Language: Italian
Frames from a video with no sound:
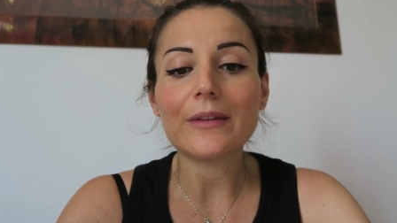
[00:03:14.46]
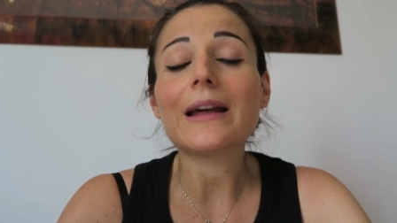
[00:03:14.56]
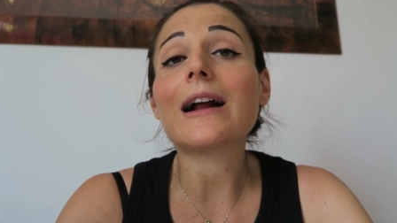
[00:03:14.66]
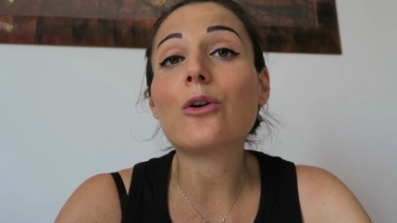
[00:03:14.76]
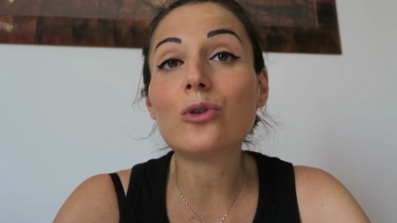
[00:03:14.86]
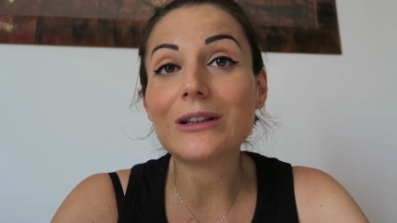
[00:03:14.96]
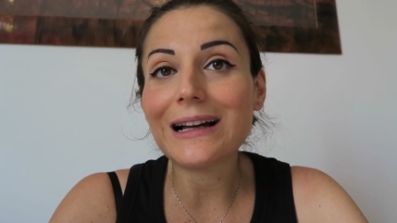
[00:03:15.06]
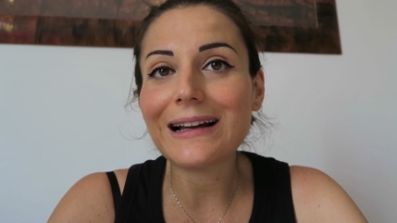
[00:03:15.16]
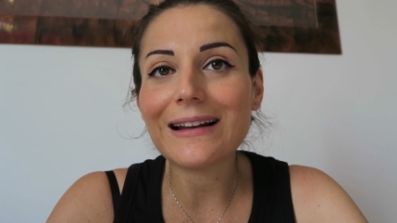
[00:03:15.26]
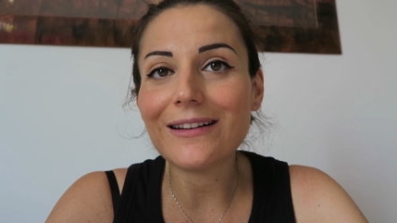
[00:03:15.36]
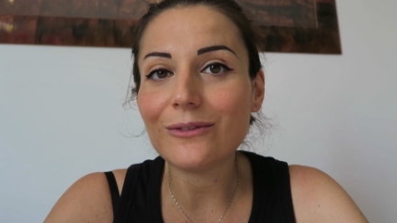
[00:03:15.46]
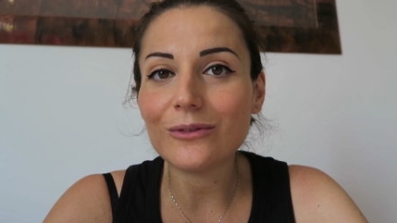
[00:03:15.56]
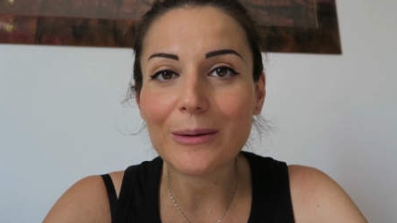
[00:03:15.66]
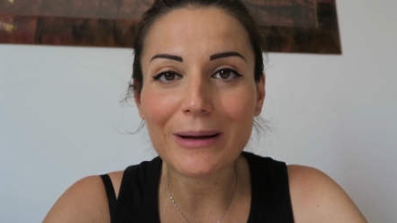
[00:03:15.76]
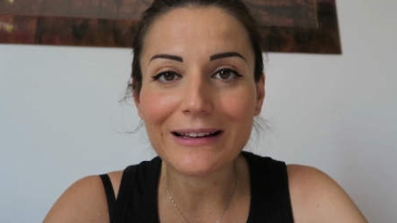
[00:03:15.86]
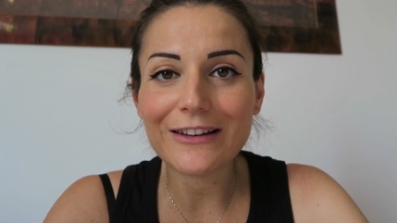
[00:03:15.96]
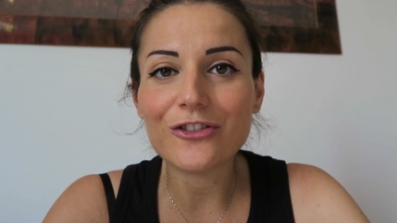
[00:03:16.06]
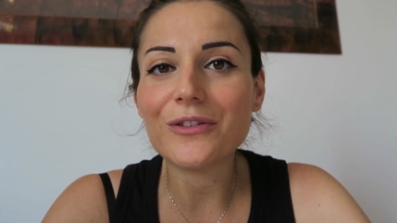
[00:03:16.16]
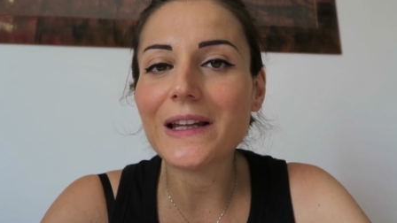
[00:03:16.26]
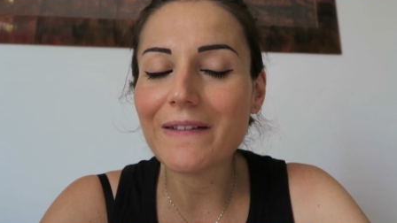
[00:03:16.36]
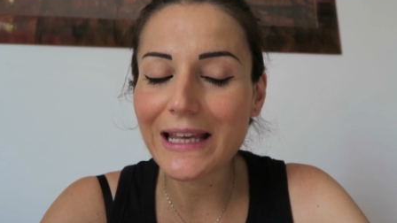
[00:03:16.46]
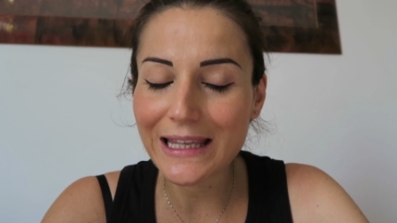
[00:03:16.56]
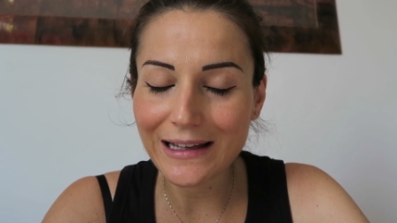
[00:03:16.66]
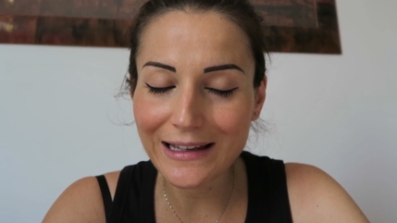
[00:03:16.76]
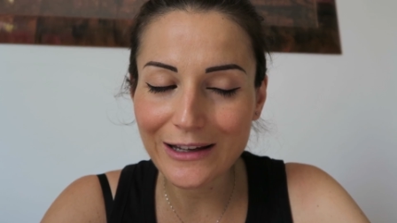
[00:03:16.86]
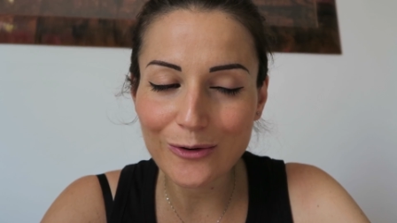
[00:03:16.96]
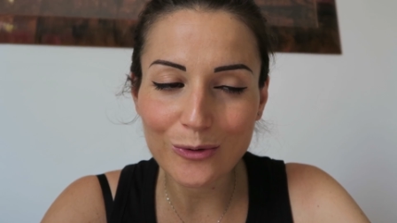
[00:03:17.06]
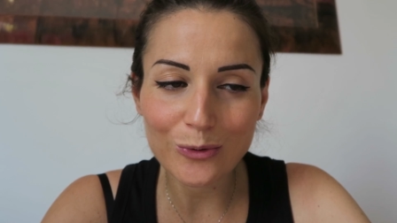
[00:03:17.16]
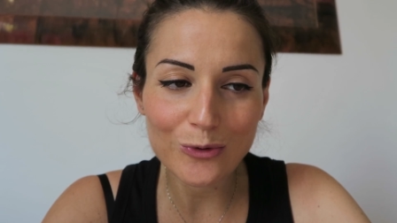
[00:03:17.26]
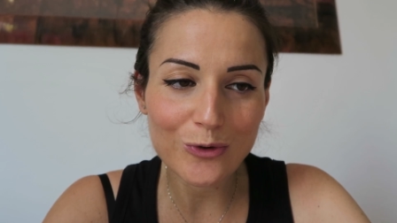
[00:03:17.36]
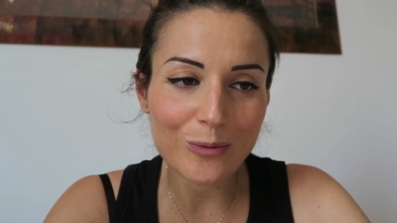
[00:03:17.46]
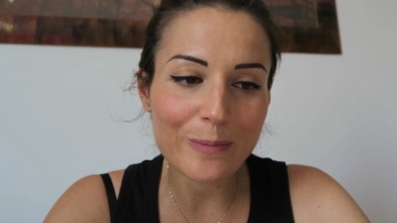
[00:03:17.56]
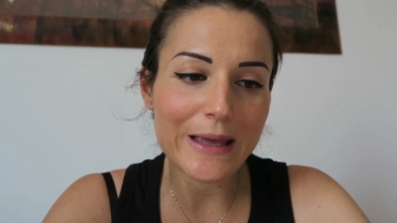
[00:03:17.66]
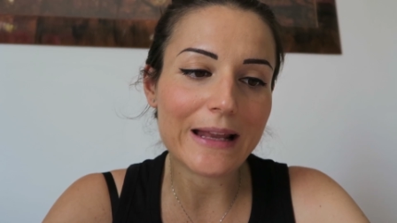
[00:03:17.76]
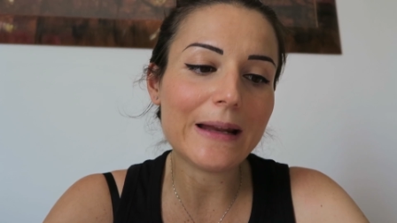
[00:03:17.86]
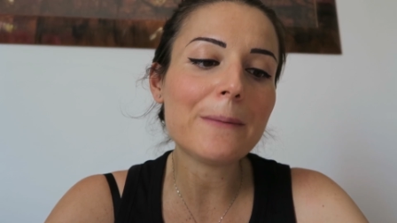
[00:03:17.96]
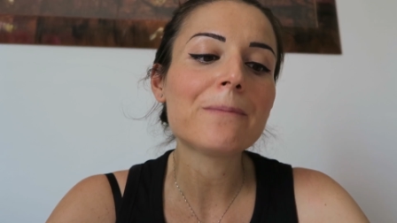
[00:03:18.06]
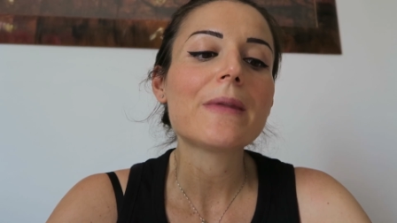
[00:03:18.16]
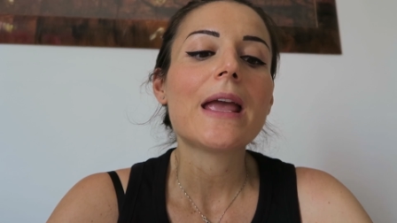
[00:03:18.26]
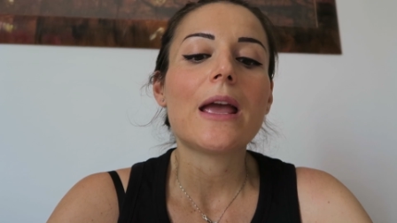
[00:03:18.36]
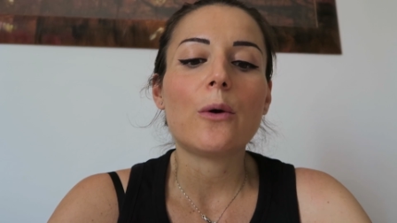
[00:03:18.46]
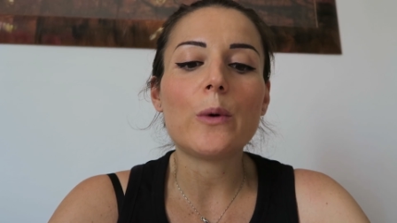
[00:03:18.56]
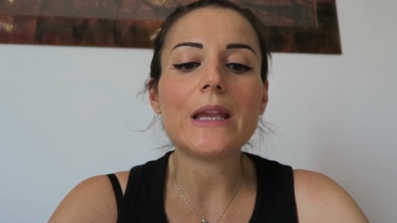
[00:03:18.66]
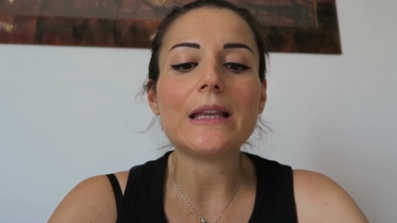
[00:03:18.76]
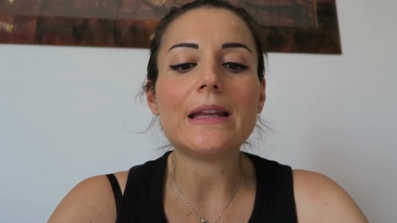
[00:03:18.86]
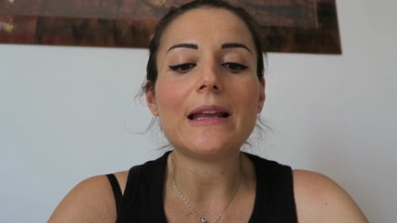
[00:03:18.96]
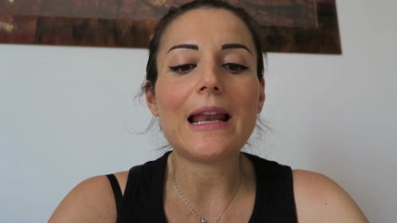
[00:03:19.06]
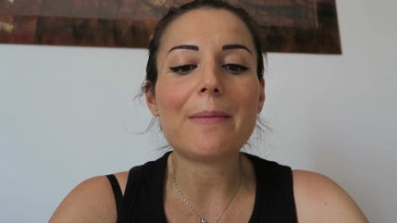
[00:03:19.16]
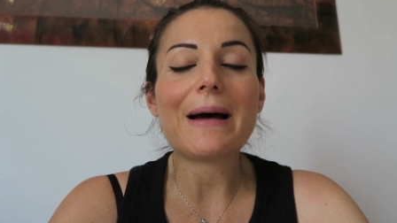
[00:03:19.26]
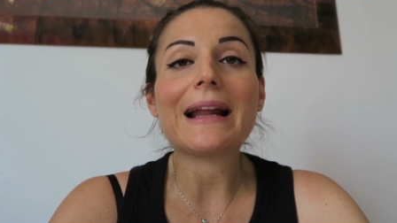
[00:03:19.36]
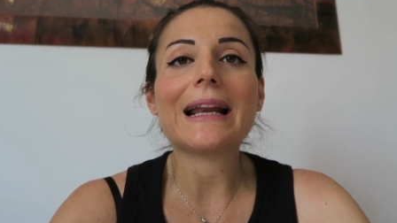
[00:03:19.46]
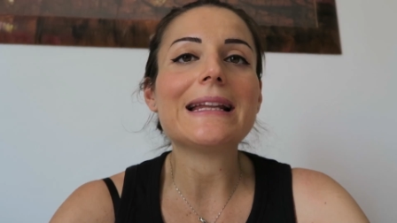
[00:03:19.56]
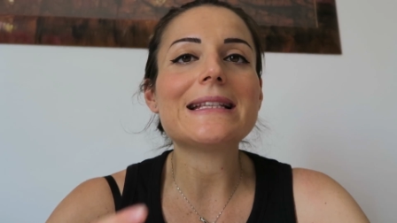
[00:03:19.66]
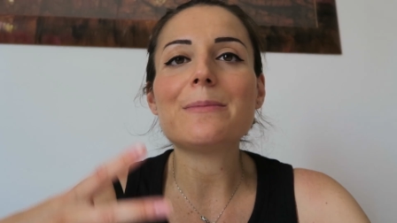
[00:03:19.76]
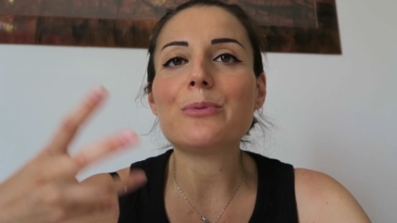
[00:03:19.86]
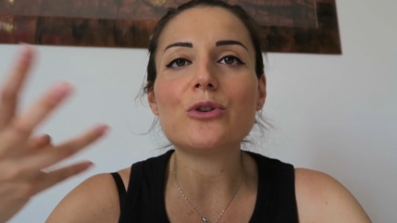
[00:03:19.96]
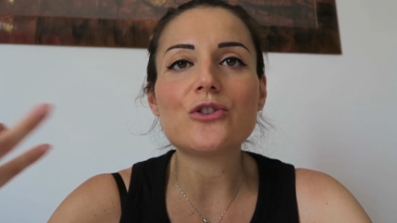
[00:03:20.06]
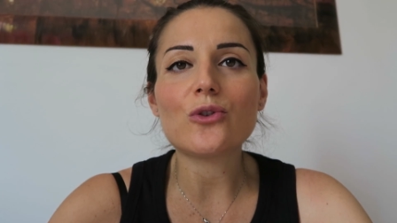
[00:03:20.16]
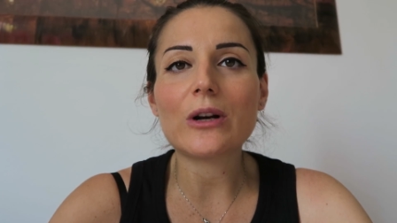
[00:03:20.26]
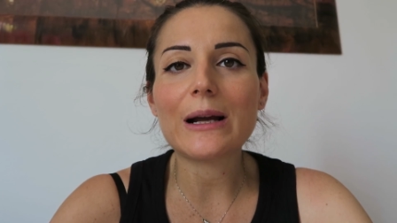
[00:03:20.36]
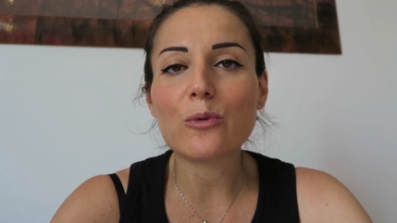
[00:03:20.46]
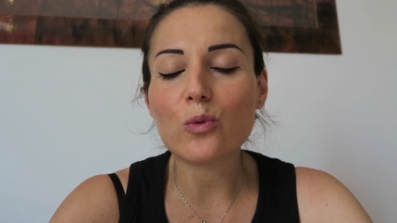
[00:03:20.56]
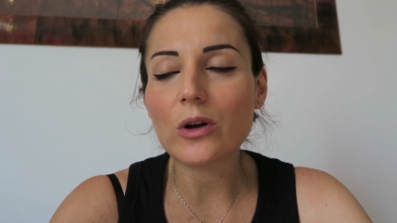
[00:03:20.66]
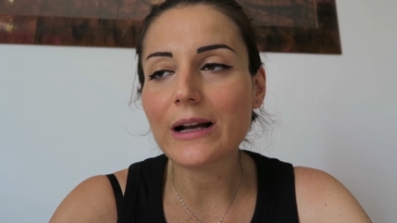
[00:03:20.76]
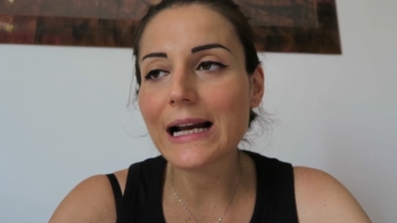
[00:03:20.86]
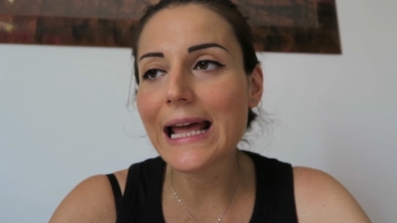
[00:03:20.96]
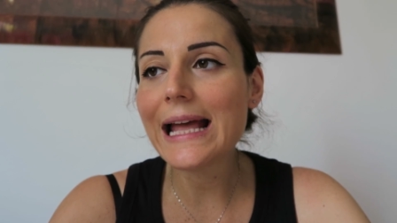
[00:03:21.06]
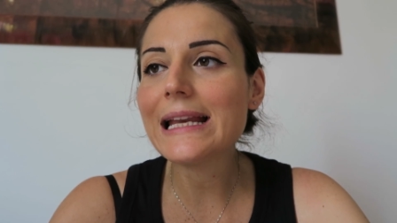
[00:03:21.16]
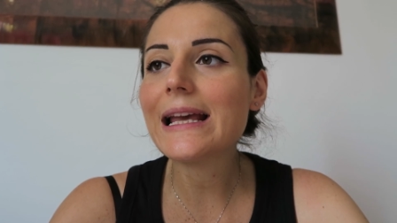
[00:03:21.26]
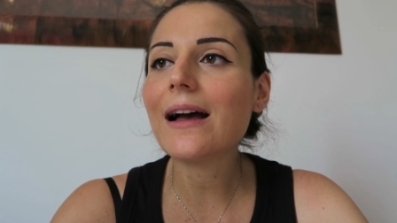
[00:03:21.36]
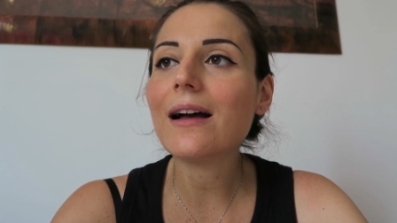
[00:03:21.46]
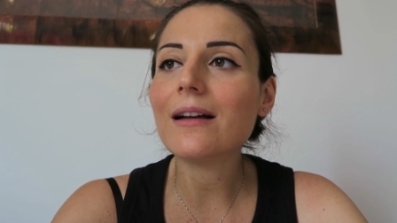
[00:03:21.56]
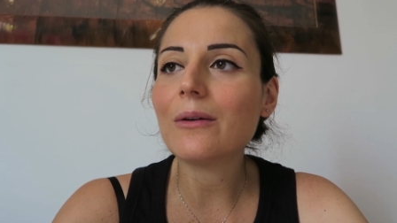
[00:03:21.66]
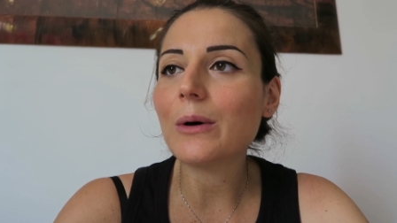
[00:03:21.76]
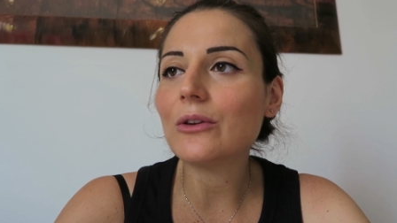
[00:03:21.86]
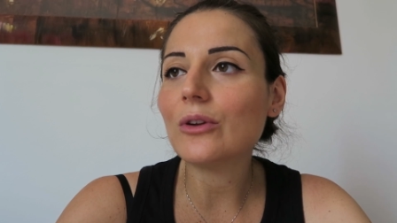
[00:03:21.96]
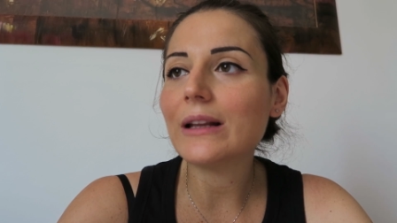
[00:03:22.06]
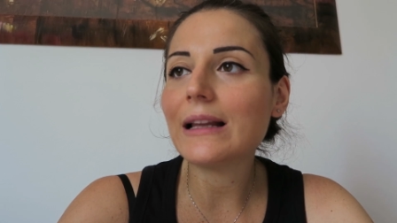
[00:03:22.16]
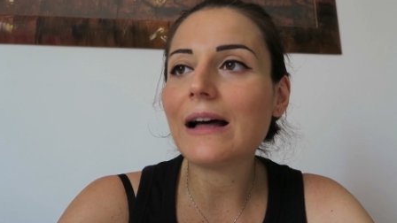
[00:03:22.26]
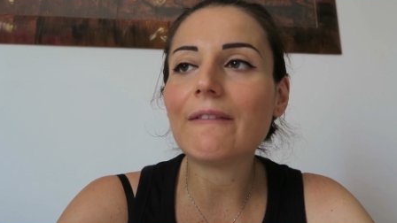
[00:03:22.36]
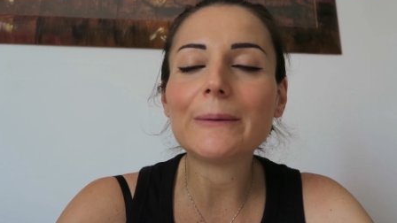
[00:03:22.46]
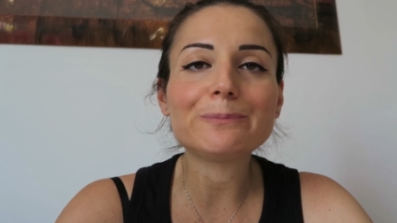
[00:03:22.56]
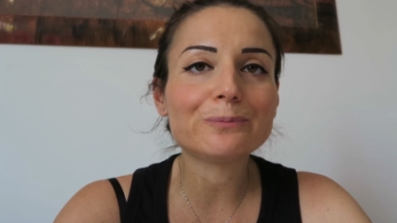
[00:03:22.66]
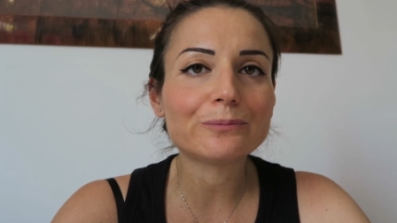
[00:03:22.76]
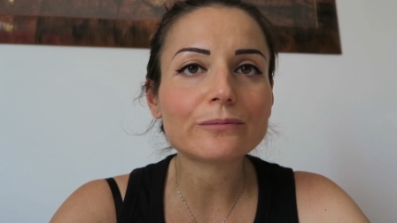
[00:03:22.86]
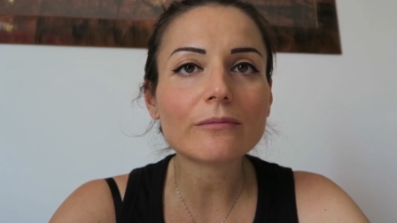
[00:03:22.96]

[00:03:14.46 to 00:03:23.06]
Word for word: eh, racconta anche una parte di Civitavecchia che conosco bene quindi lei parla ad esempio di Sor, Suor Clelia quando andava